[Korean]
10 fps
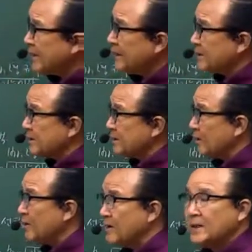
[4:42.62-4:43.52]
대해서,
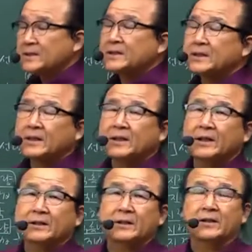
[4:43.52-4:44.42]
그죠? 지적에
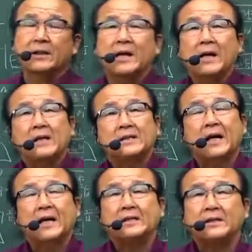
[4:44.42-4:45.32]
대해서,
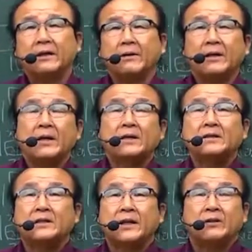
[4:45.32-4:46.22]
자, 이제
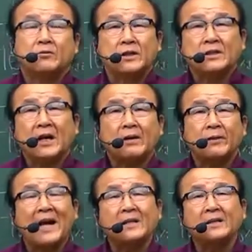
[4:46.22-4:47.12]
재조사 사업을
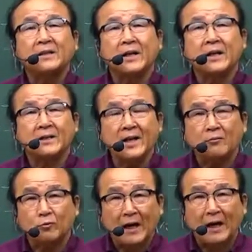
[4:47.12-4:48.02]
할 때가
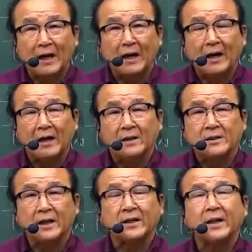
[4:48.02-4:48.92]
됐구나.
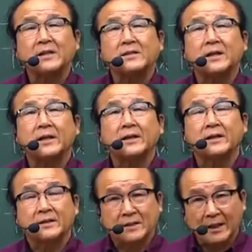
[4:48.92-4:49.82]
자, 이게 이제,
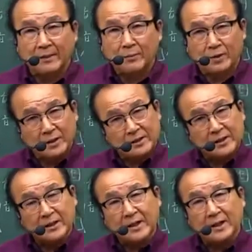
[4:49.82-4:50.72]
자,
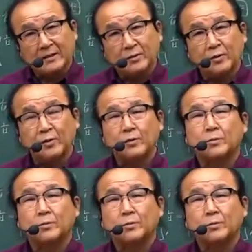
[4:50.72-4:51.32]
인식이 돼가지고